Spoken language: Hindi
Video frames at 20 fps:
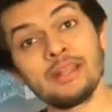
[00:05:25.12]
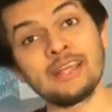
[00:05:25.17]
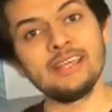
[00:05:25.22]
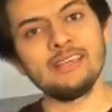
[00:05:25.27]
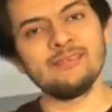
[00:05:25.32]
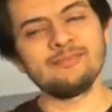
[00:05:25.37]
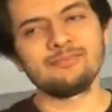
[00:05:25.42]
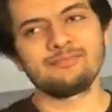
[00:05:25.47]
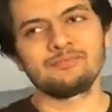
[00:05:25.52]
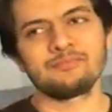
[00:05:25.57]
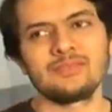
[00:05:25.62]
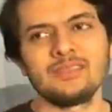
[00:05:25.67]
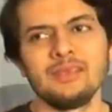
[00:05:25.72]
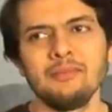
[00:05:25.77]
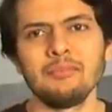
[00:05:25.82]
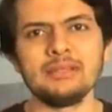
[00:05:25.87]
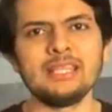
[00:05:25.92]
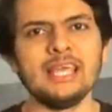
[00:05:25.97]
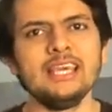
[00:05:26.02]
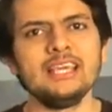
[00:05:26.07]
मर गई
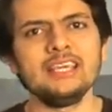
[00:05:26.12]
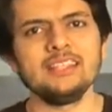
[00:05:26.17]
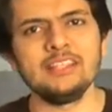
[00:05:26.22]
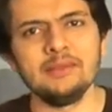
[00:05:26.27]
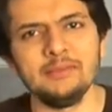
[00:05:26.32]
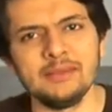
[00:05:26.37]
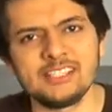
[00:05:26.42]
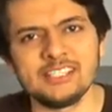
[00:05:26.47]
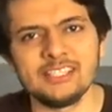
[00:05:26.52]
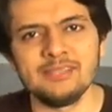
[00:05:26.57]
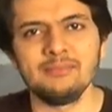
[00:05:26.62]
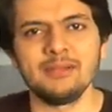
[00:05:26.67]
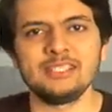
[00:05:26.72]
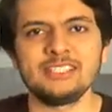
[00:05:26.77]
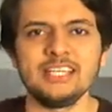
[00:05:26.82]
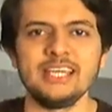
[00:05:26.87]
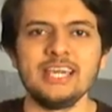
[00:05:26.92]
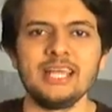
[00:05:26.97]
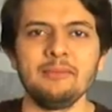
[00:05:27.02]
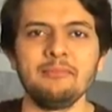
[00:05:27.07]
बताइए कितनी बची
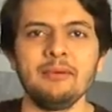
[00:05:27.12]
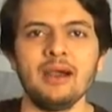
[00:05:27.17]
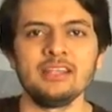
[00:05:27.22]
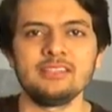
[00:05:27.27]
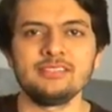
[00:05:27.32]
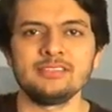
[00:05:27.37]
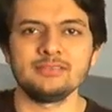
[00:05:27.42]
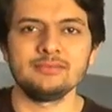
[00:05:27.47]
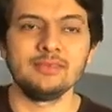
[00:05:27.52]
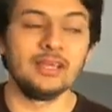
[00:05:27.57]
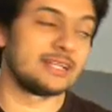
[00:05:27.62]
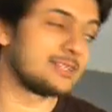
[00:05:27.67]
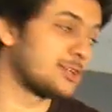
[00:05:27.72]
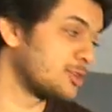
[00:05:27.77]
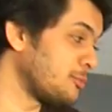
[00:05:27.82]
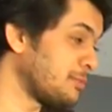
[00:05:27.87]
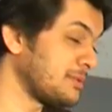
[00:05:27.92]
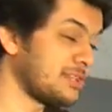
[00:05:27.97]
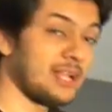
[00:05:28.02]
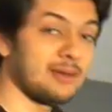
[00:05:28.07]
बच्चे कह रहे पाँच एक ने
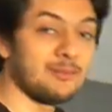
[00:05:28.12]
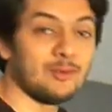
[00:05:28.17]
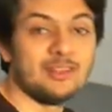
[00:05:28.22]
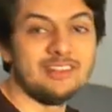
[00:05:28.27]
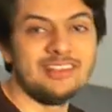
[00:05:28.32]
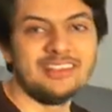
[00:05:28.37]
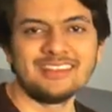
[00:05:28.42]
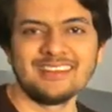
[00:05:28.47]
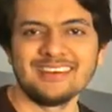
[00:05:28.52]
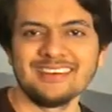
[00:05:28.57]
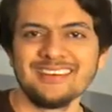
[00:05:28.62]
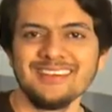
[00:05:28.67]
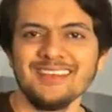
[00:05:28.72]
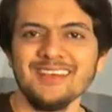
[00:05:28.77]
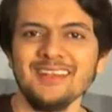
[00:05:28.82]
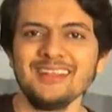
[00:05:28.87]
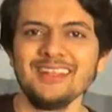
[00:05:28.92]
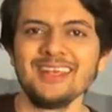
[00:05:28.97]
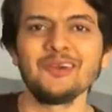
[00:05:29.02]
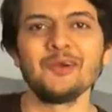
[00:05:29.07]
तो पंद्रह बोल दिया था
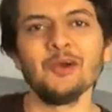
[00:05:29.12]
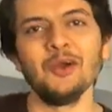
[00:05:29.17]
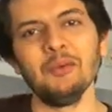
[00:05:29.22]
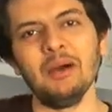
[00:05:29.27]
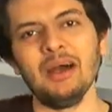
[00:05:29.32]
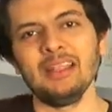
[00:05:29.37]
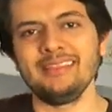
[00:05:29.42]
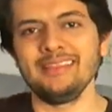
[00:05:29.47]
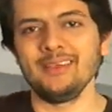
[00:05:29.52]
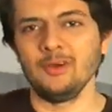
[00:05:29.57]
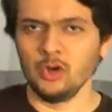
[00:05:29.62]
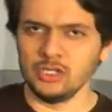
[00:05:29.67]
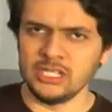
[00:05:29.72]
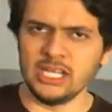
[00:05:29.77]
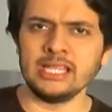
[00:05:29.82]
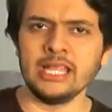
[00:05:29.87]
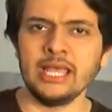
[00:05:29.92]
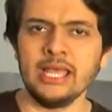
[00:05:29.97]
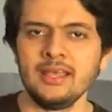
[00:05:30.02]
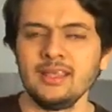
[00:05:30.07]
नहीं कोई बात नहीं हो
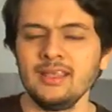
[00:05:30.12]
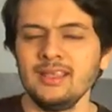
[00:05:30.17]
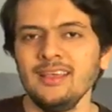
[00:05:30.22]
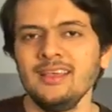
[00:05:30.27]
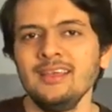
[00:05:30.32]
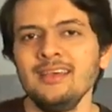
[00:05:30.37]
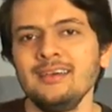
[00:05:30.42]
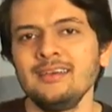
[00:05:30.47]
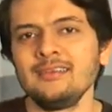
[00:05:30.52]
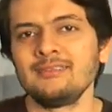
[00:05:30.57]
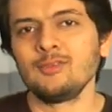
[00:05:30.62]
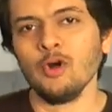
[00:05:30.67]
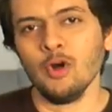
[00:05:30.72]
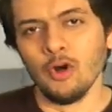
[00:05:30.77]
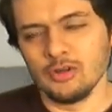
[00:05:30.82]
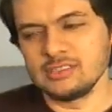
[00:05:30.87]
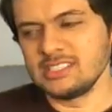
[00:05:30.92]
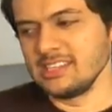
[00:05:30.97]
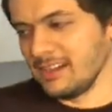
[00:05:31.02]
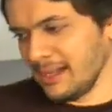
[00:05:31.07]
जाता है तो
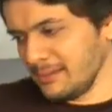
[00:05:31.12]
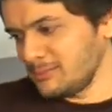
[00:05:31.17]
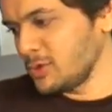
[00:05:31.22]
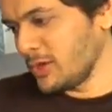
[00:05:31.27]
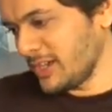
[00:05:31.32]
जवाब